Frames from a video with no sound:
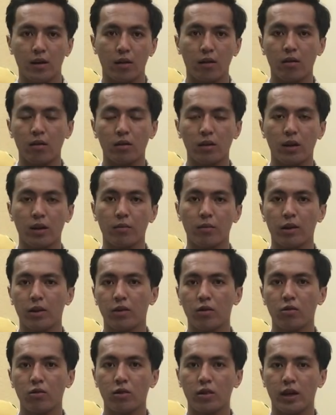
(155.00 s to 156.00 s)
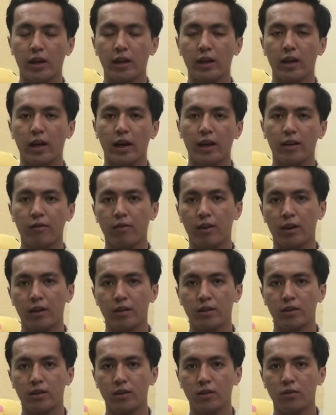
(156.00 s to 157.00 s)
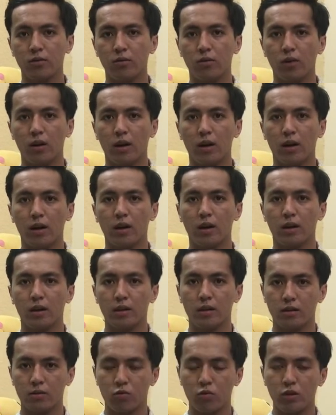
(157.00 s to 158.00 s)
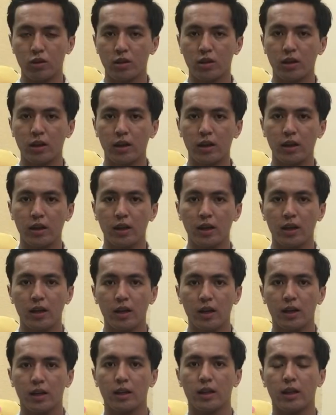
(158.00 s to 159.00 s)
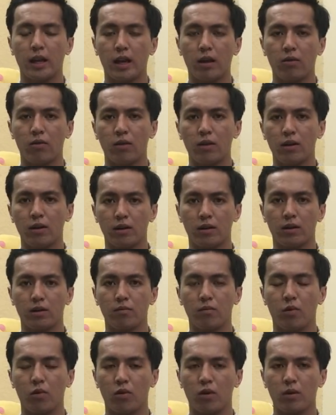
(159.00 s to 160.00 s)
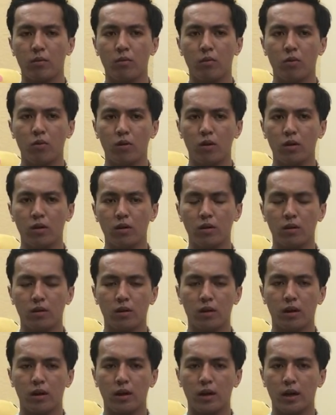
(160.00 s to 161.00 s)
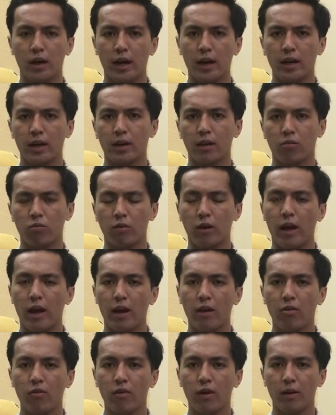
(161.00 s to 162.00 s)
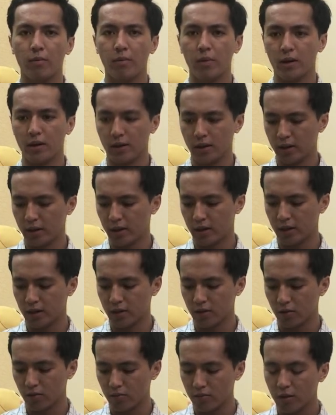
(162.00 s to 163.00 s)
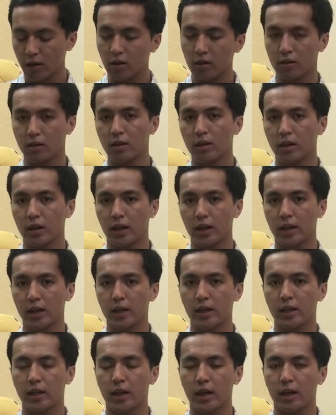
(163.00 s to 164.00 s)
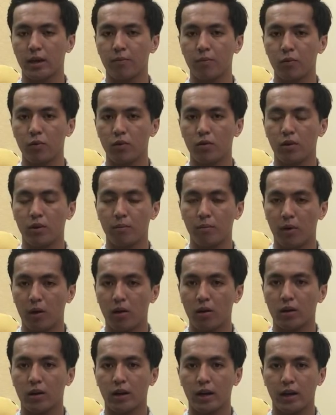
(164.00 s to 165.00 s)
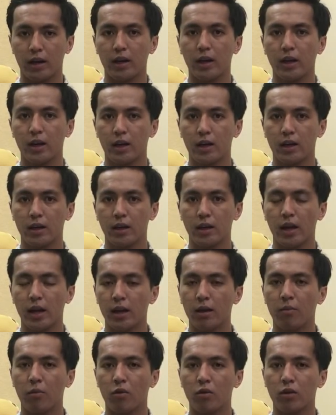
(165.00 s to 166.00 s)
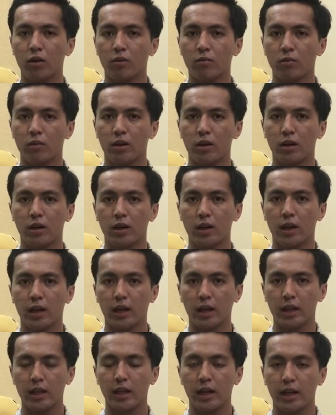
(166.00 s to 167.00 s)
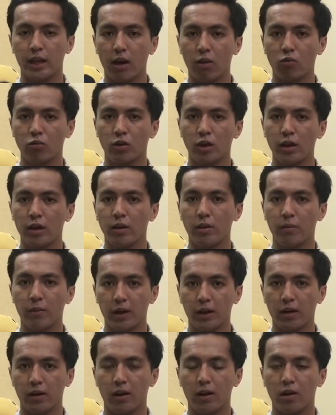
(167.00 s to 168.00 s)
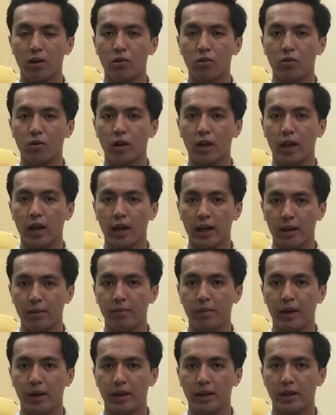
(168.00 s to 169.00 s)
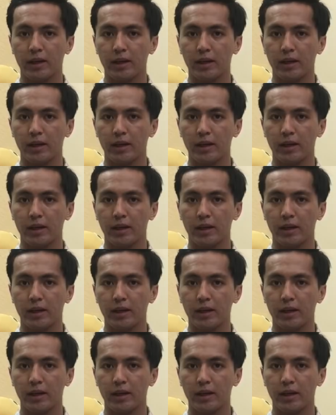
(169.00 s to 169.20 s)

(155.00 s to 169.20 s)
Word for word: nó có thêm cái nốt trái cây và rượu uh, whisky tạo nên một cái mùi hương à, khá là độc đáo và mình à, cũng rất là thích cái chai Pure More này đây là một trong à, là cái chai đầu tiên mà mình có của cái line Amen